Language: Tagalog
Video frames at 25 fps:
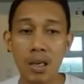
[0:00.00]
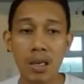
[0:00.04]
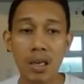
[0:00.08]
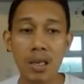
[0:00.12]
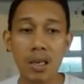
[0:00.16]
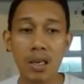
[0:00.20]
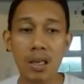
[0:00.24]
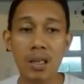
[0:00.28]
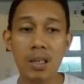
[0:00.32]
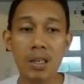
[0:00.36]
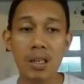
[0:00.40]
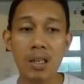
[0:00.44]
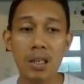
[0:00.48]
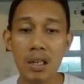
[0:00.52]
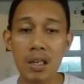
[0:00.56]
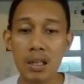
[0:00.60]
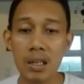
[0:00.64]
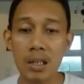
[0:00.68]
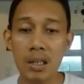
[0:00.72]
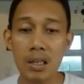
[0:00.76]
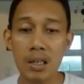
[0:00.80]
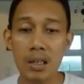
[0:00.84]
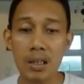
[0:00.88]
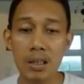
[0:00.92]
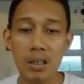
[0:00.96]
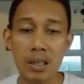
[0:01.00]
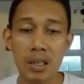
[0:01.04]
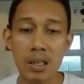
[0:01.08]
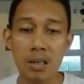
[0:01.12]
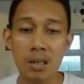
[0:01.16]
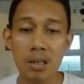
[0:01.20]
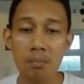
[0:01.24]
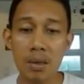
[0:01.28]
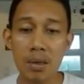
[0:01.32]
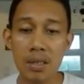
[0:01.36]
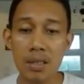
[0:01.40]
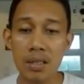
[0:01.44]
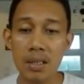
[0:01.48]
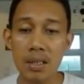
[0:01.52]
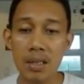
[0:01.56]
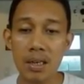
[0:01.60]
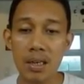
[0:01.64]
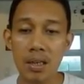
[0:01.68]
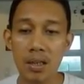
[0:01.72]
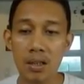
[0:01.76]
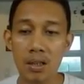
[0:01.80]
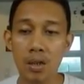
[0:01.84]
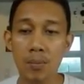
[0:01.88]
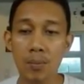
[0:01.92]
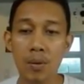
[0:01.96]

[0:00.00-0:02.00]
eh, nag-invest ka lang.